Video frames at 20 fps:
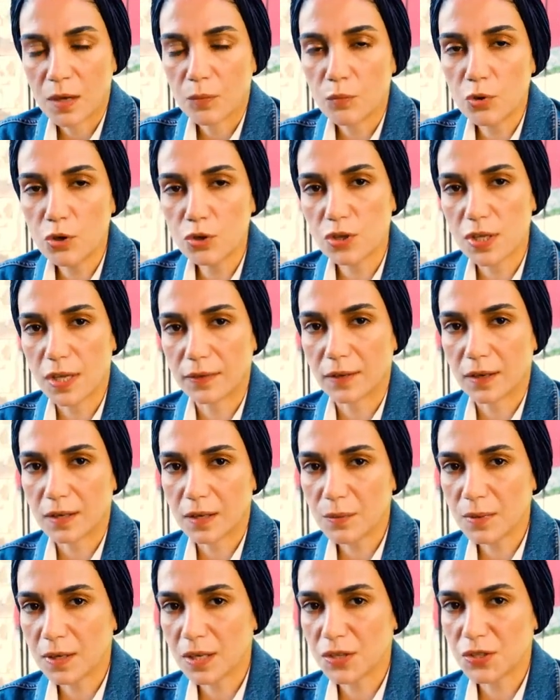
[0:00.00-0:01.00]
Bu yüzden
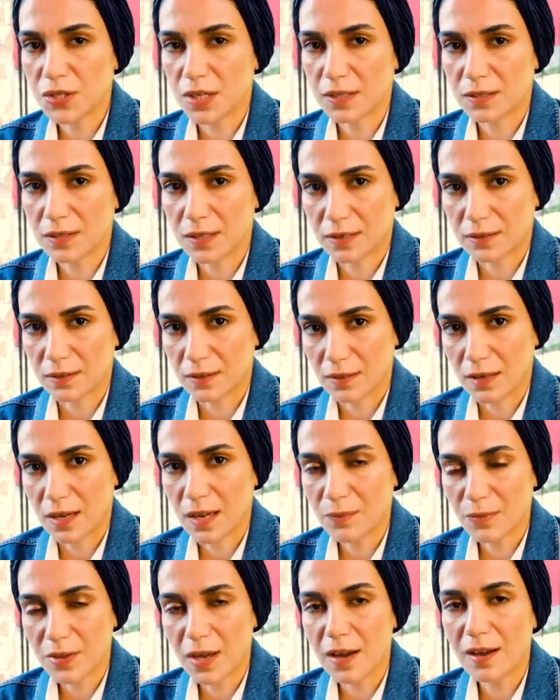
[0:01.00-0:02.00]
Arabica çekirdekleri
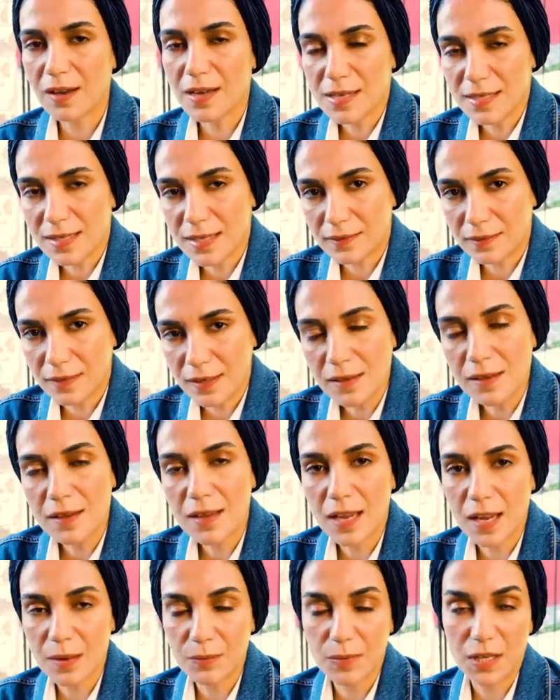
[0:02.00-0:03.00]
hem daha lezzetli
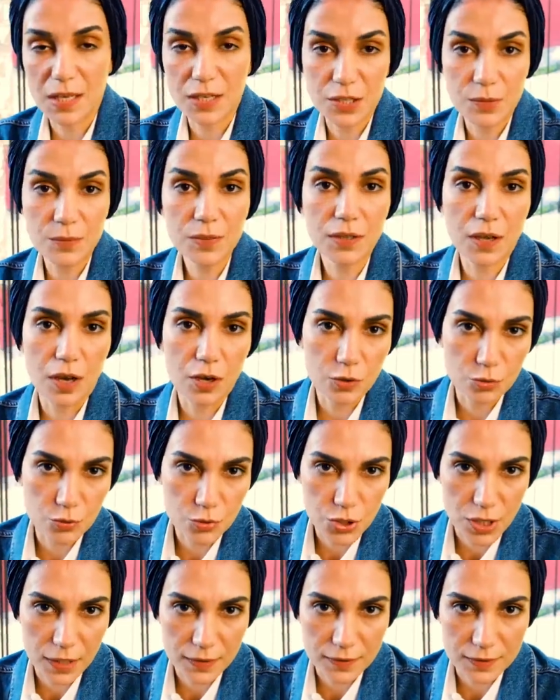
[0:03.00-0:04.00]
hem de içimi daha
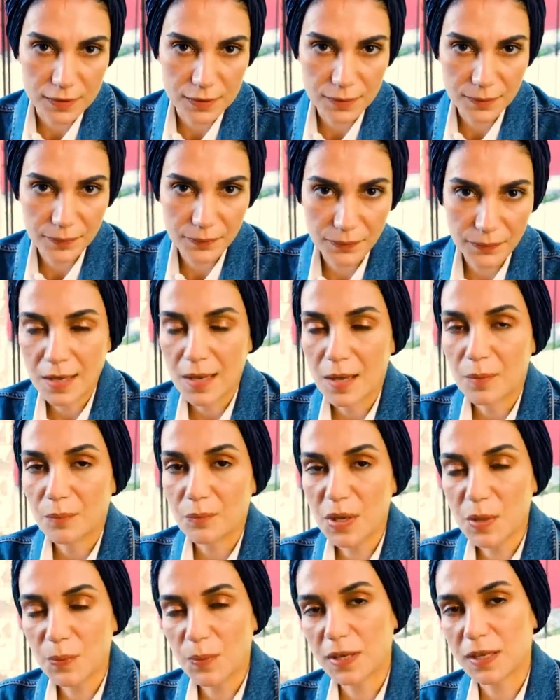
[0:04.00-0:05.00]
yumuşaktır.
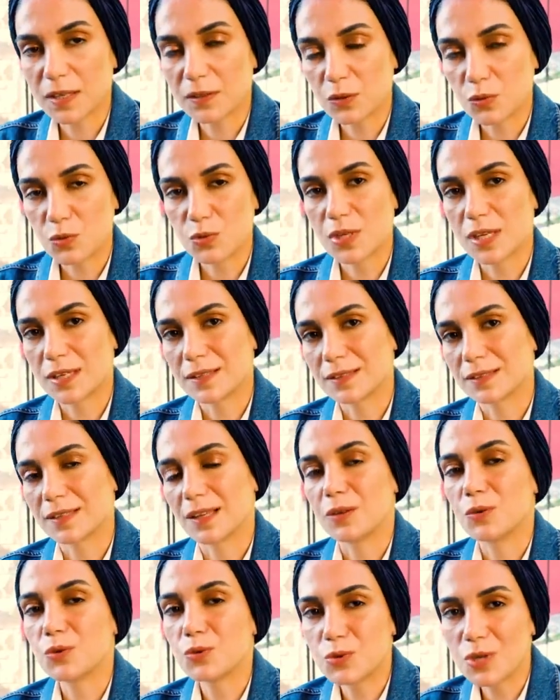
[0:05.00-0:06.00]
Bir paketin üzerinde
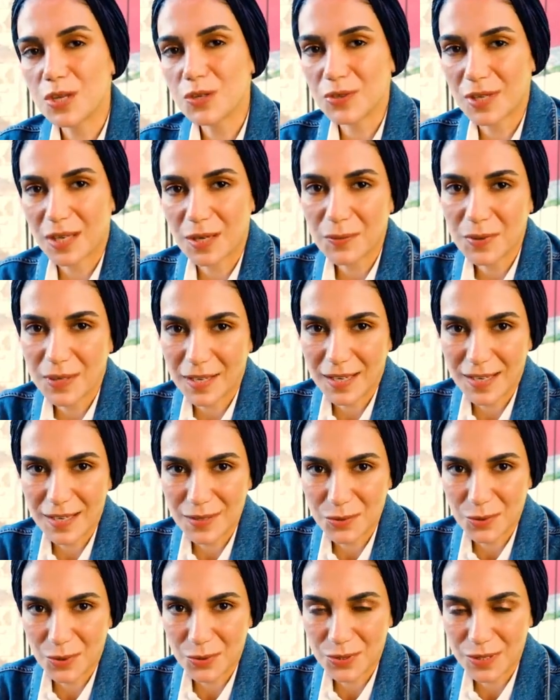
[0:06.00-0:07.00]
%100 Arabica
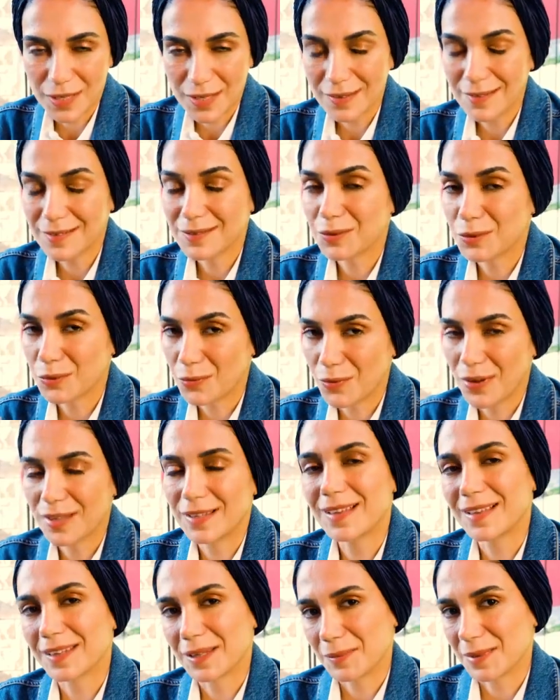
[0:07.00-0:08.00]
yazıyorsa
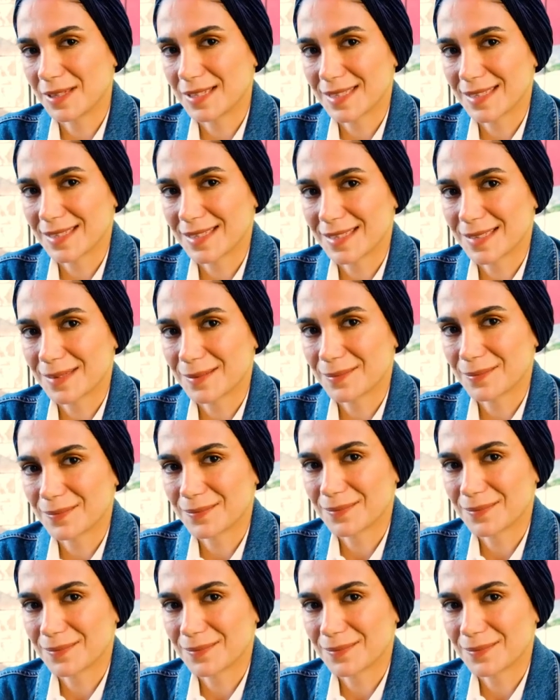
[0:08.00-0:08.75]
güvenle alabilirsiniz.